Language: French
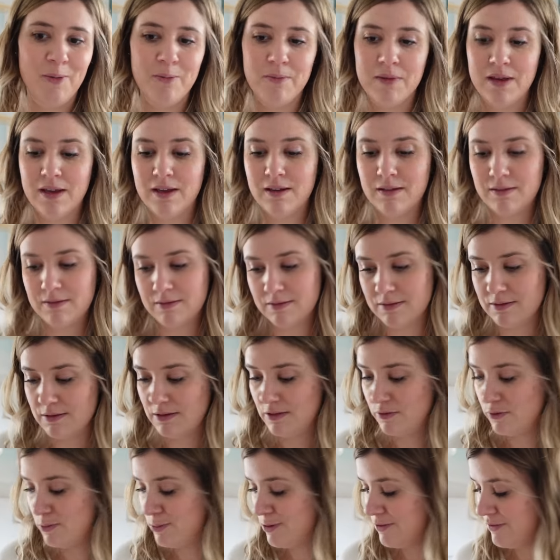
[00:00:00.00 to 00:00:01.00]
mais il euh,
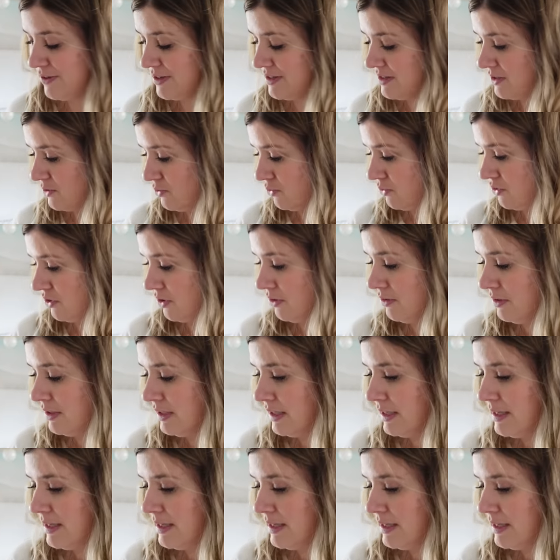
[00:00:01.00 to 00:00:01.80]
il faut pas faire ça tout le temps,